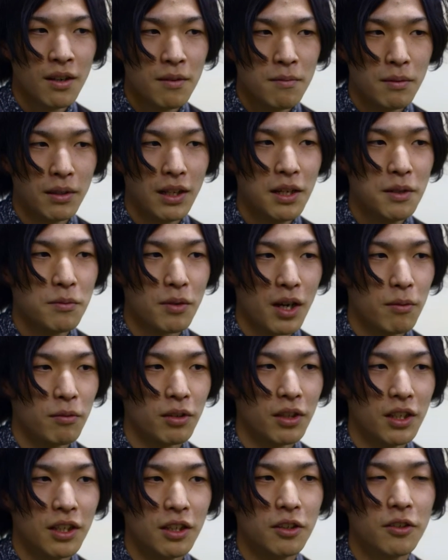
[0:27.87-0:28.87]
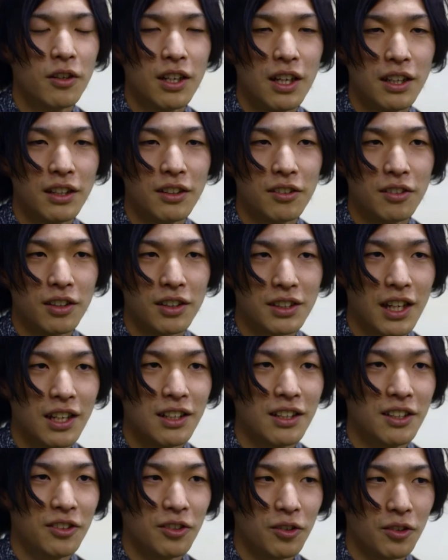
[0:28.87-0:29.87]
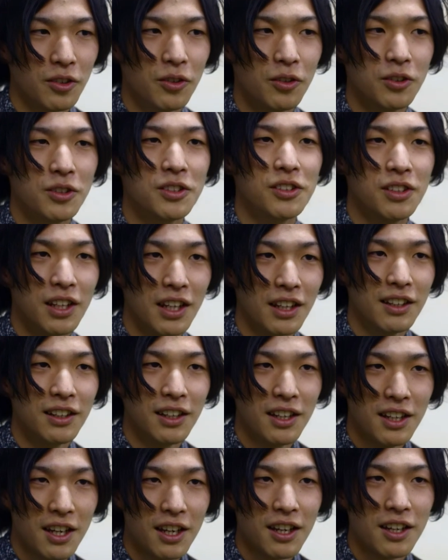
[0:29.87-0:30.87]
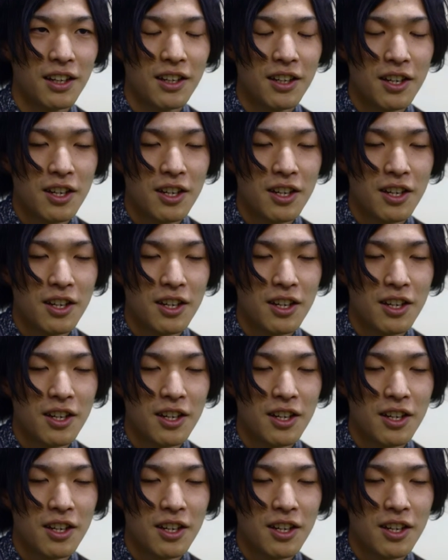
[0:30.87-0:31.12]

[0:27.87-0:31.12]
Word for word: まあ、何もかも気に食わないっていうのが3人の共通点で